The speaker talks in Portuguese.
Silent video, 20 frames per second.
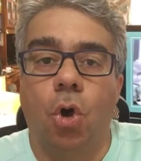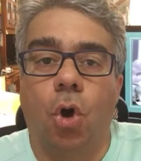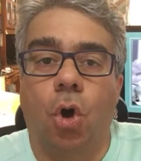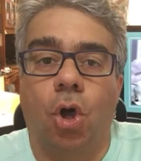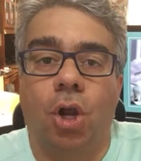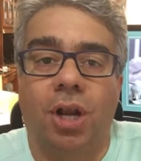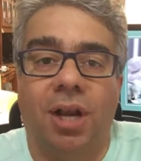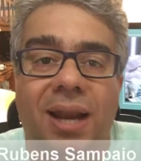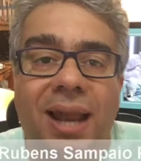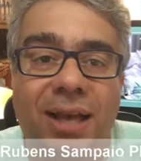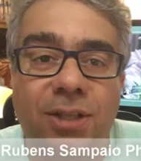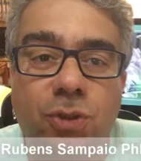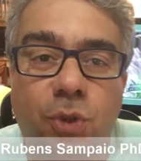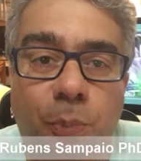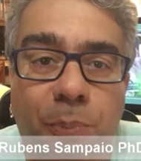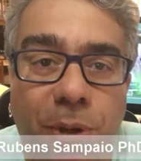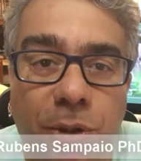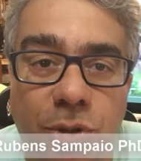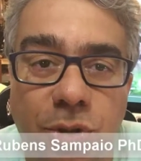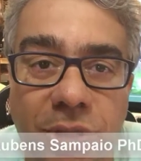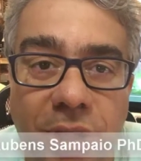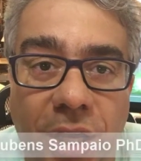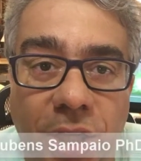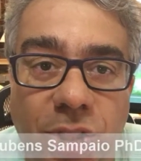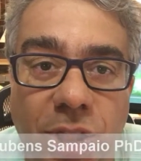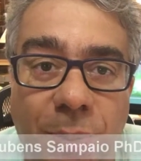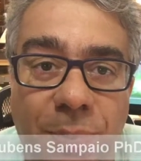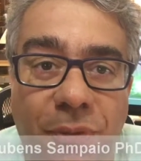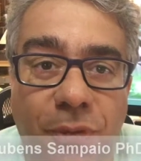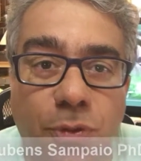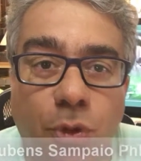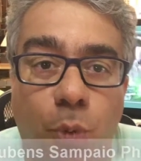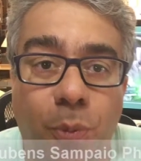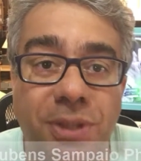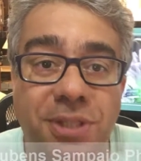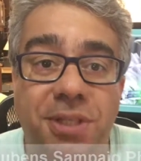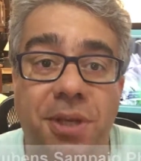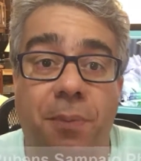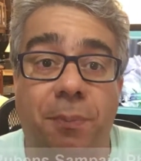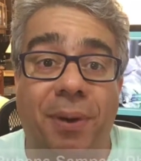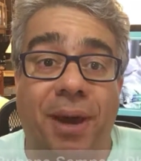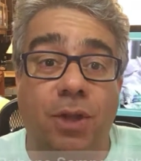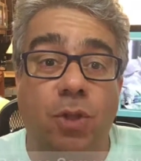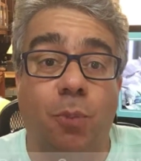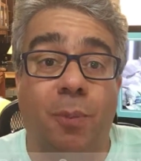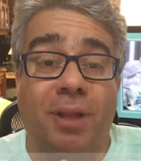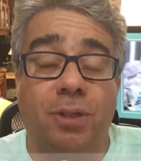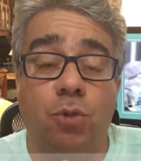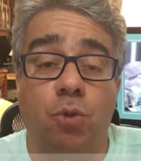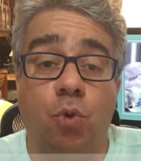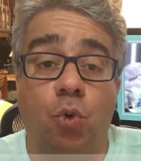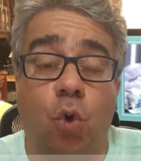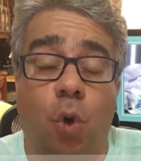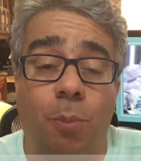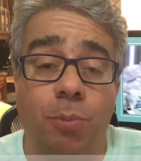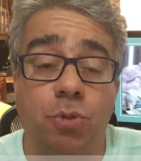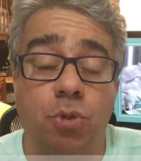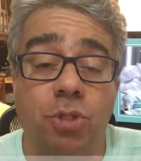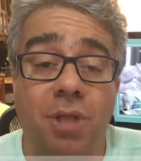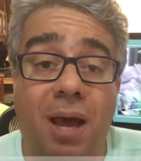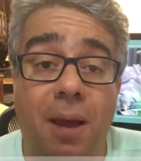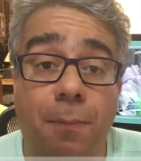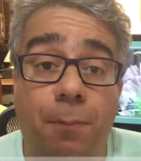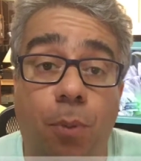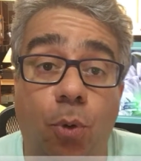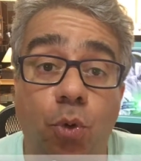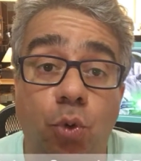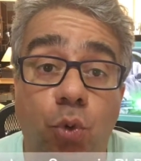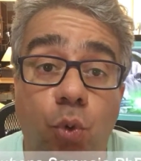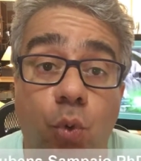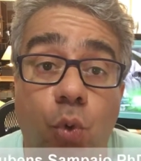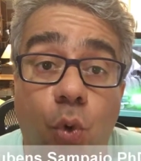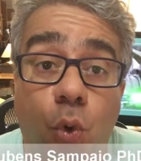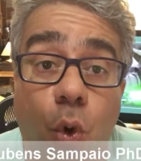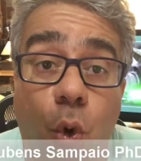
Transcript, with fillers: Olá, super estudante, aqui é o professor Sampaio do método comoestudar.com.br.